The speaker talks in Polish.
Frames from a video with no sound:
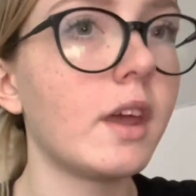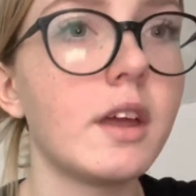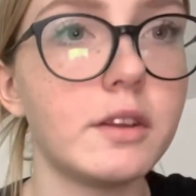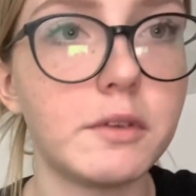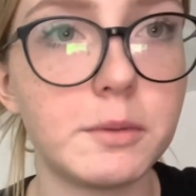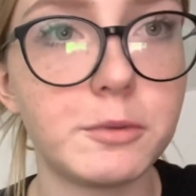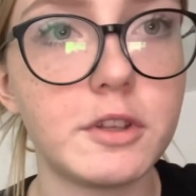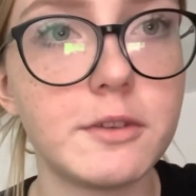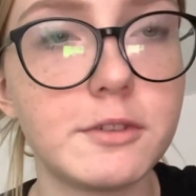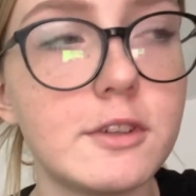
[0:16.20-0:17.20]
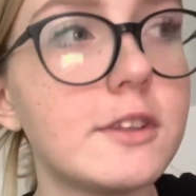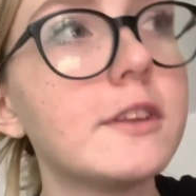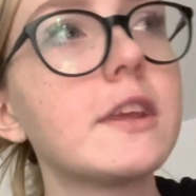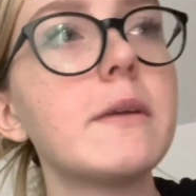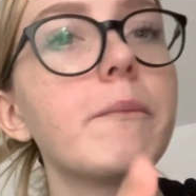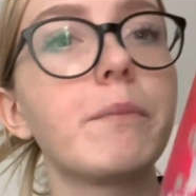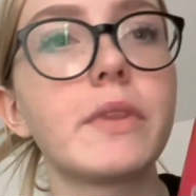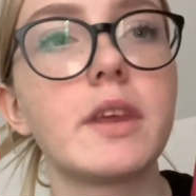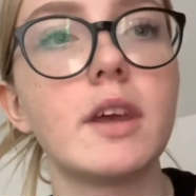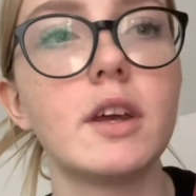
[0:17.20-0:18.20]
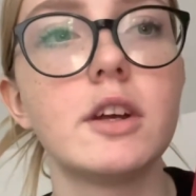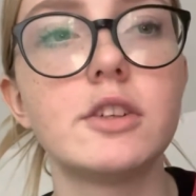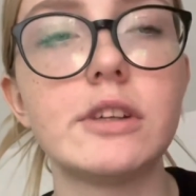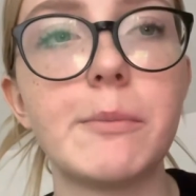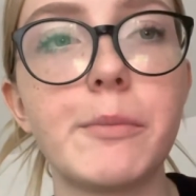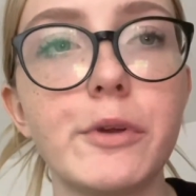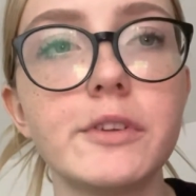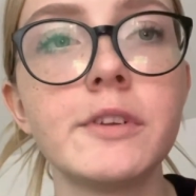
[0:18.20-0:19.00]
No więc przede wszystkim szampon.